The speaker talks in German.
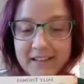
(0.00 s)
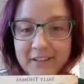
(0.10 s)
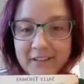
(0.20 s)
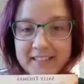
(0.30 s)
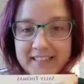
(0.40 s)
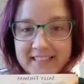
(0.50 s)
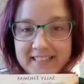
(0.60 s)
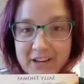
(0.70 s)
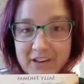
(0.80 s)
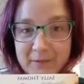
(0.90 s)
heute
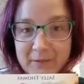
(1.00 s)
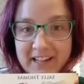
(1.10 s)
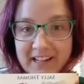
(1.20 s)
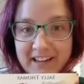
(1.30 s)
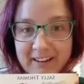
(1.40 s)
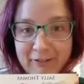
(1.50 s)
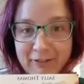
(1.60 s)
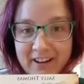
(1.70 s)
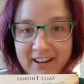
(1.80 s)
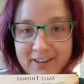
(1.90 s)
lese ich euch mal den
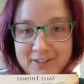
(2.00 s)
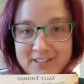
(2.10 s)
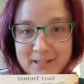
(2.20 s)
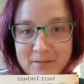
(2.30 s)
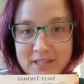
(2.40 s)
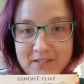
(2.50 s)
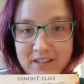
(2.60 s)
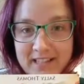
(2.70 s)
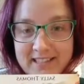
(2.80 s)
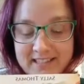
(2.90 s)
Anfang aus dem
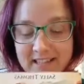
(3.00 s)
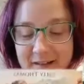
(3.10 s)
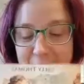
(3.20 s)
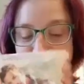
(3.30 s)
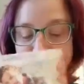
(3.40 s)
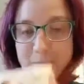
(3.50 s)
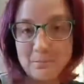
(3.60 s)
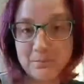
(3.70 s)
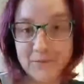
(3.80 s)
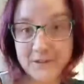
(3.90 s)
zweiten Teil vor.
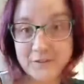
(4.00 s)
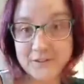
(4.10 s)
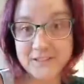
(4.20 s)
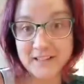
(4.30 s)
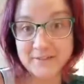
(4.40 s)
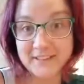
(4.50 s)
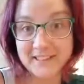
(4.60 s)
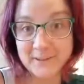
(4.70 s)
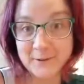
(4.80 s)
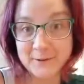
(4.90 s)
Und ich würde sagen, wir
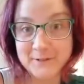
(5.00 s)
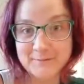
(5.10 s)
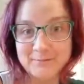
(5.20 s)
legen los.